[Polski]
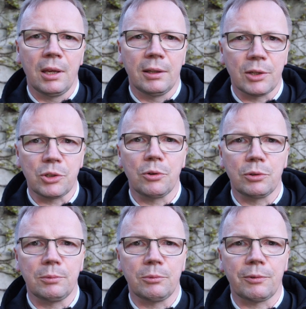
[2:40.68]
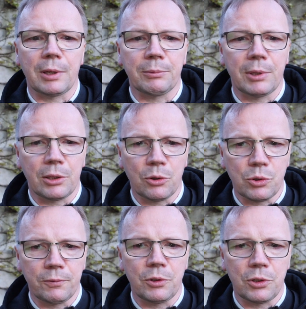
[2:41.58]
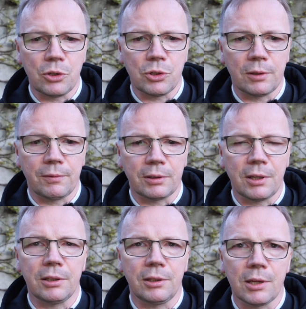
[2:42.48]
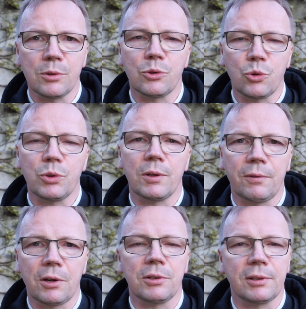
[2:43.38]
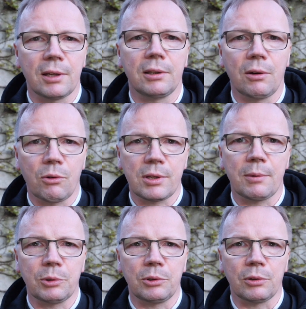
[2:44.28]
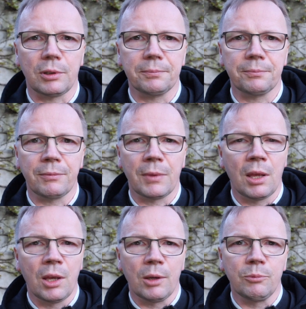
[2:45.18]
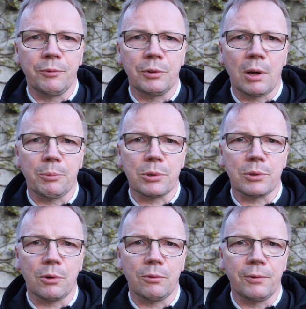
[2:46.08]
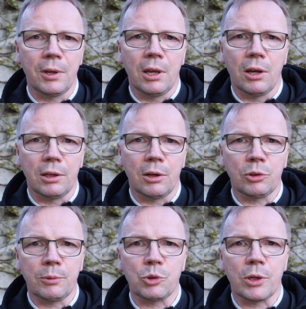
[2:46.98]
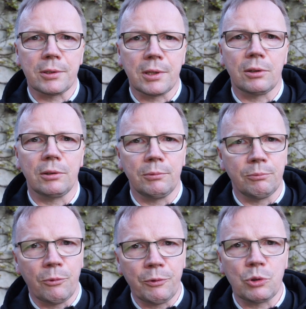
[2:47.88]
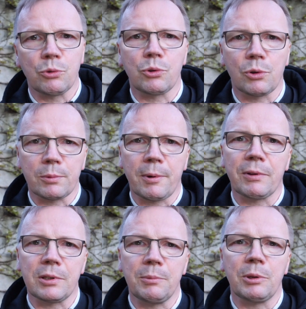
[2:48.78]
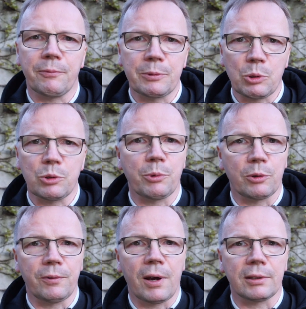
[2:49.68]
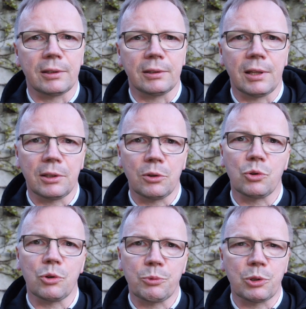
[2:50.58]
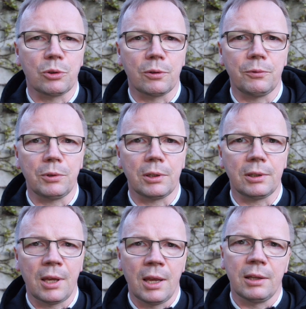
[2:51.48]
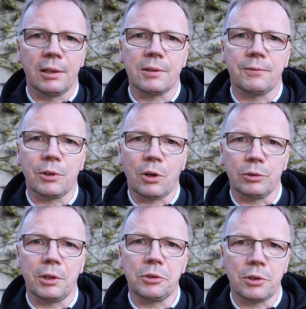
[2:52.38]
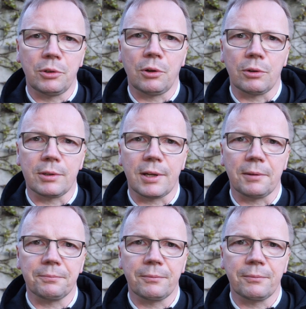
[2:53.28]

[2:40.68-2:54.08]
Dlaczego o tym mówię? Dlatego, że w dzisiejszej Ewangelii Jezus czuł się właśnie taki osamotniony. Mówi do apostołów e, o tym, że chce mówić już, rozmawiać z nimi w sposób otwarty, dlatego, że już przygotowuje ich na swoje odejście do Ojca.